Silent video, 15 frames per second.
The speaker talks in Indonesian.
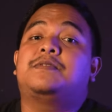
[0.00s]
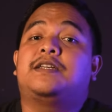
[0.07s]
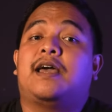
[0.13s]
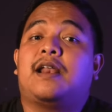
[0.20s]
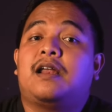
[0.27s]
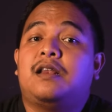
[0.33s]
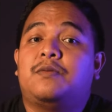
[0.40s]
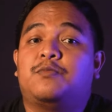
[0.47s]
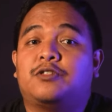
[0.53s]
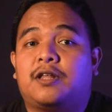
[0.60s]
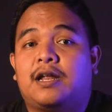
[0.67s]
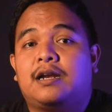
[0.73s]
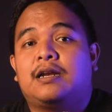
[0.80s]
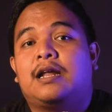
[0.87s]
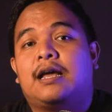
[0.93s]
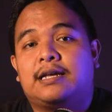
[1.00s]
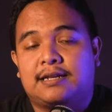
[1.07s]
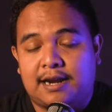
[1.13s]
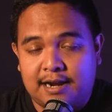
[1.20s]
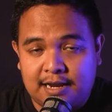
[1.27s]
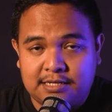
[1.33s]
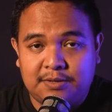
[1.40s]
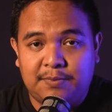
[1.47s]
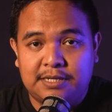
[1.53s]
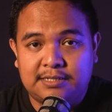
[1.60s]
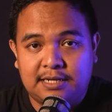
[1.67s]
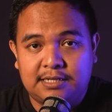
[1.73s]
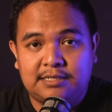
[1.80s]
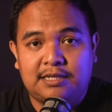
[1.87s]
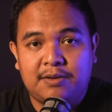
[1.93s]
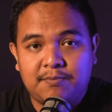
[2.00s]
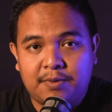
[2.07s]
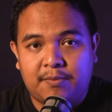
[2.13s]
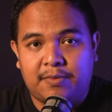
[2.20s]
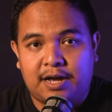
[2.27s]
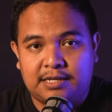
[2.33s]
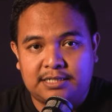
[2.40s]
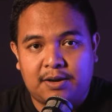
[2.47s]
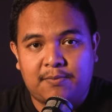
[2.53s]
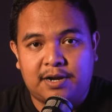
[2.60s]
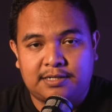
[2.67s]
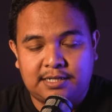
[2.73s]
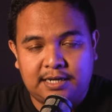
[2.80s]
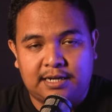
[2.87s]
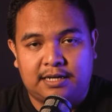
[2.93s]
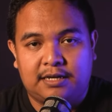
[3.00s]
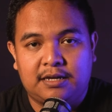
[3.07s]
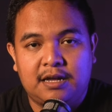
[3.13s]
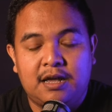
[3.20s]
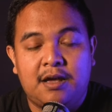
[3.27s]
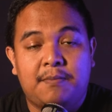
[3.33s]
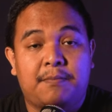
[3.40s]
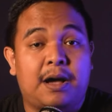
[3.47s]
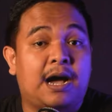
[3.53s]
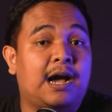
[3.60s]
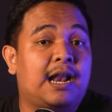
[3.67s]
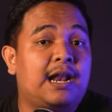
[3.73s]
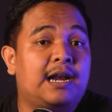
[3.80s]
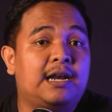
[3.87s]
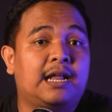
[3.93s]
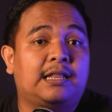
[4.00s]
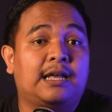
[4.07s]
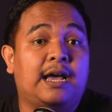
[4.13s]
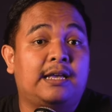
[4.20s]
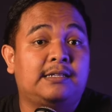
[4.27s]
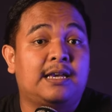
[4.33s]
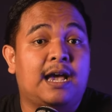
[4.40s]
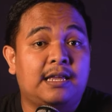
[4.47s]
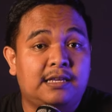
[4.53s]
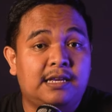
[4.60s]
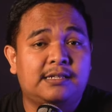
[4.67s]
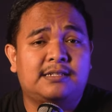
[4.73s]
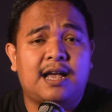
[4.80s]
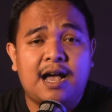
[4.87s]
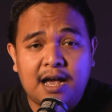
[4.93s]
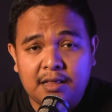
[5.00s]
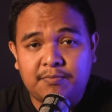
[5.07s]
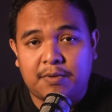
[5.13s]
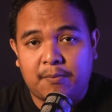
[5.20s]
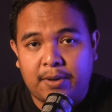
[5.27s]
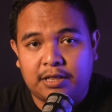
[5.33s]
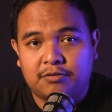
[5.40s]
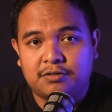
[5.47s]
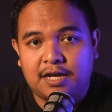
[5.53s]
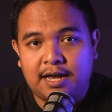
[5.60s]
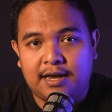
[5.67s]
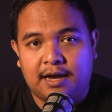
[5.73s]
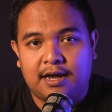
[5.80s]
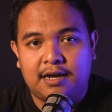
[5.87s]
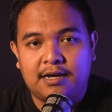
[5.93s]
seri liputan relasi bisnis tim pemenang capres ini, pangkalan data Asia sangat membantu saya